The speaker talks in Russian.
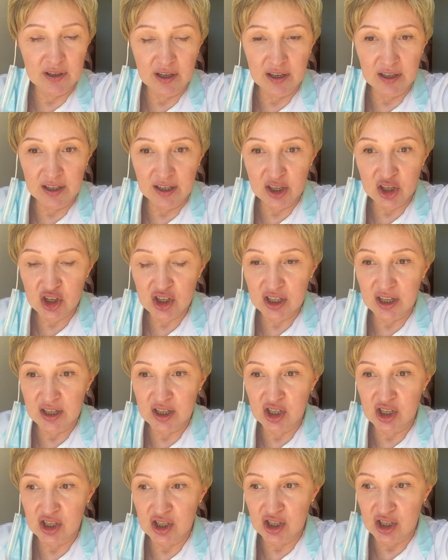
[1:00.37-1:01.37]
отлично
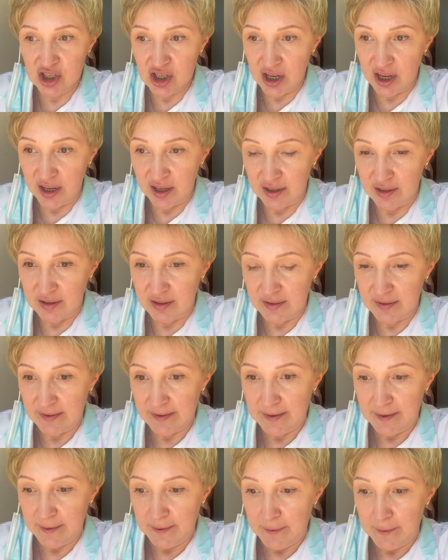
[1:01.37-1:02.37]
очищает.
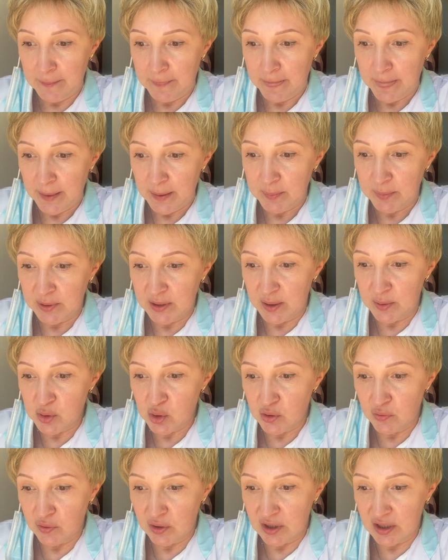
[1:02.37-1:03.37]
Потому
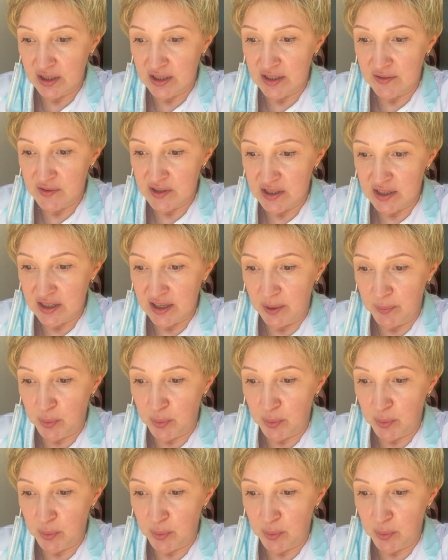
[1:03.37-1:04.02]
что вот эти все я